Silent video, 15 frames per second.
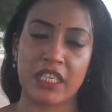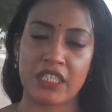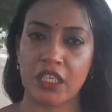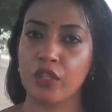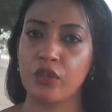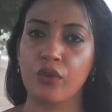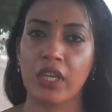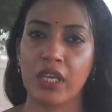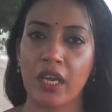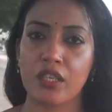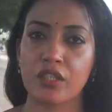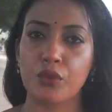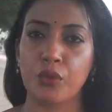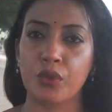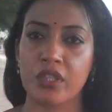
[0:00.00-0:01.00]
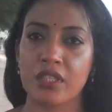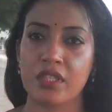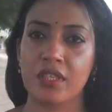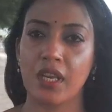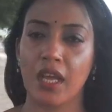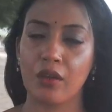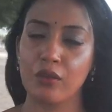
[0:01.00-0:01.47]
বাছাই করে কাজ
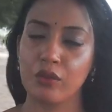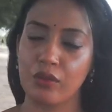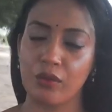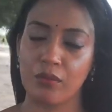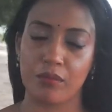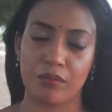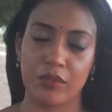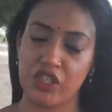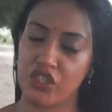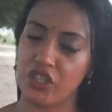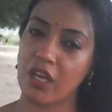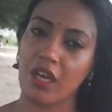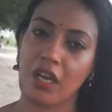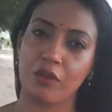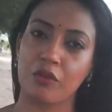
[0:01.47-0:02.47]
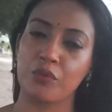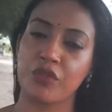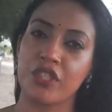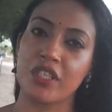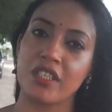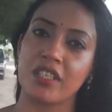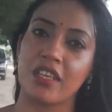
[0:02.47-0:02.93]
করতেছেন এখন তো ইনশাল্লাহ খুব
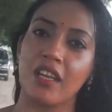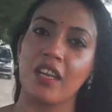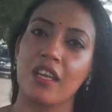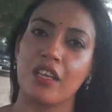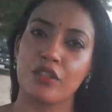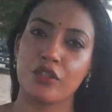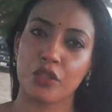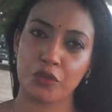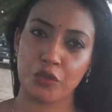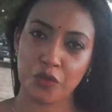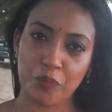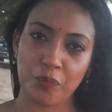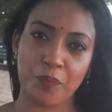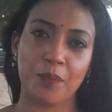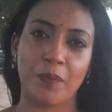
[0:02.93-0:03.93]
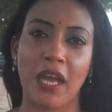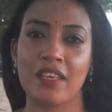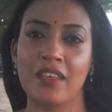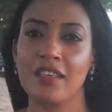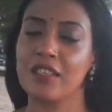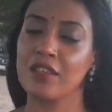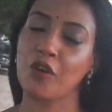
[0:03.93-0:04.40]
শীঘ্রই যতটুকু
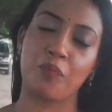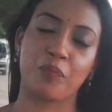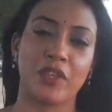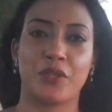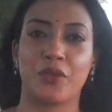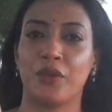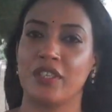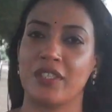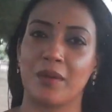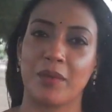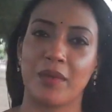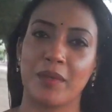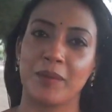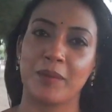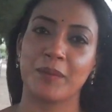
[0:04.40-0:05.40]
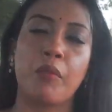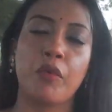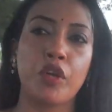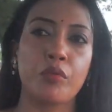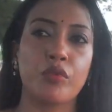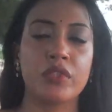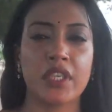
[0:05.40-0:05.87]
বাকি আছে কমপ্লিট হয়ে যাবে
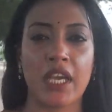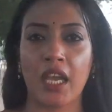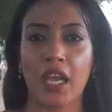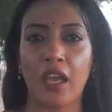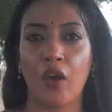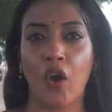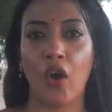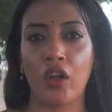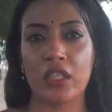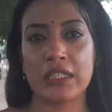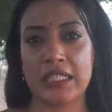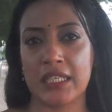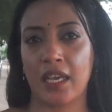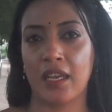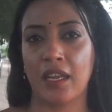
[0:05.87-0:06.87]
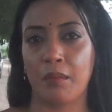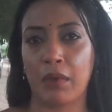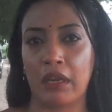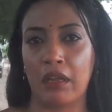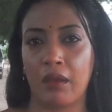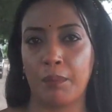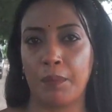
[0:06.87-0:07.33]
এমন এমন জায়গায় হল যেখানে
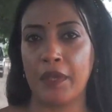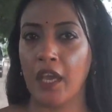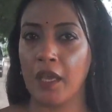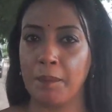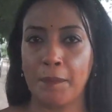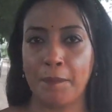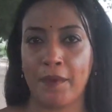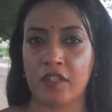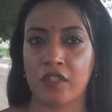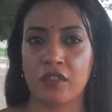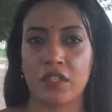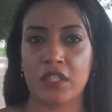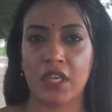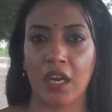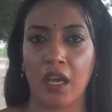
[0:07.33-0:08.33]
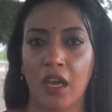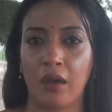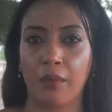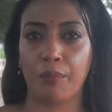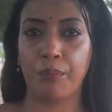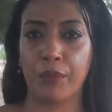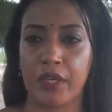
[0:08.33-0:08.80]
মানে বিআইপি পার্সন ছাড়া
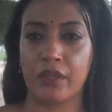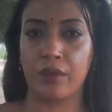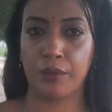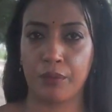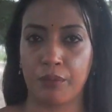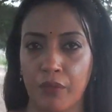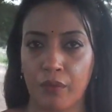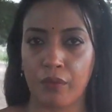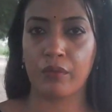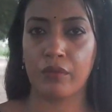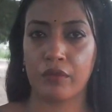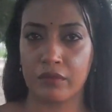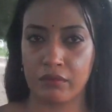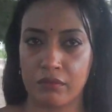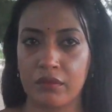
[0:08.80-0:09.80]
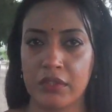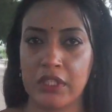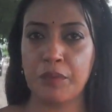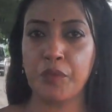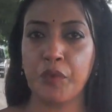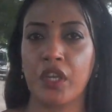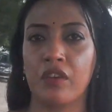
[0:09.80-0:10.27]
মানে
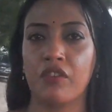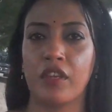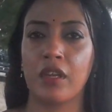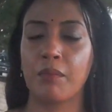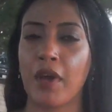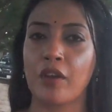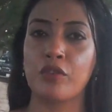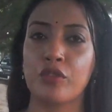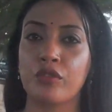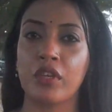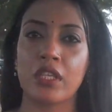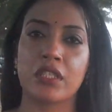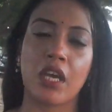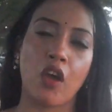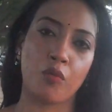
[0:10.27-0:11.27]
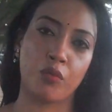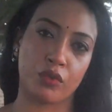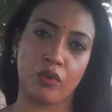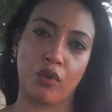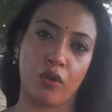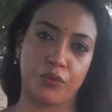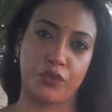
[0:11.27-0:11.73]
নিম্ন লেভেলের মানুষগুলো যাওয়ার
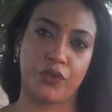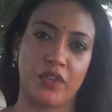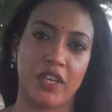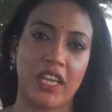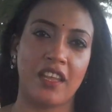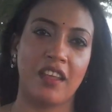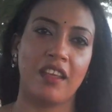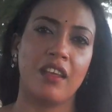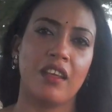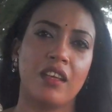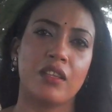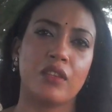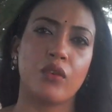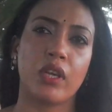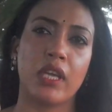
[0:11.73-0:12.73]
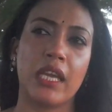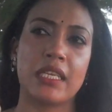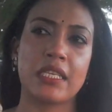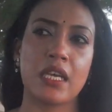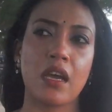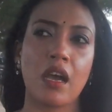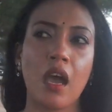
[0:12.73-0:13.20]
মতন অপশন নেই তো
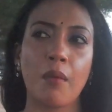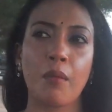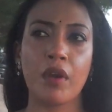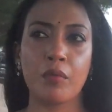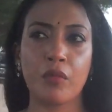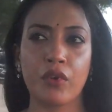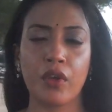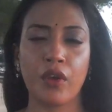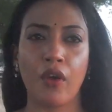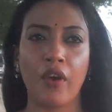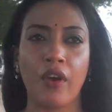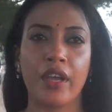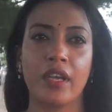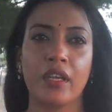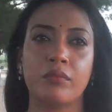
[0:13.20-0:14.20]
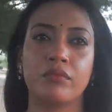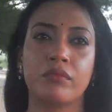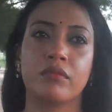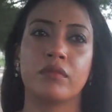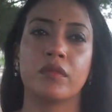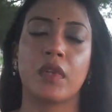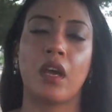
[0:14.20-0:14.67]
এটা আমার মনে হয়
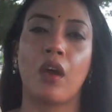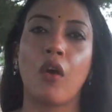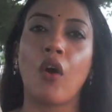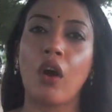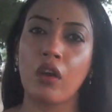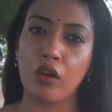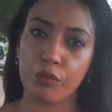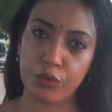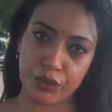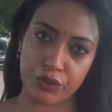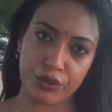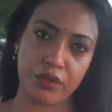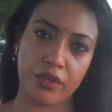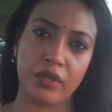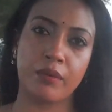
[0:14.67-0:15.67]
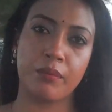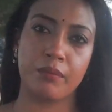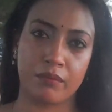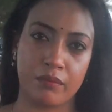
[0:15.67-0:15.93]
হল অবশ্যই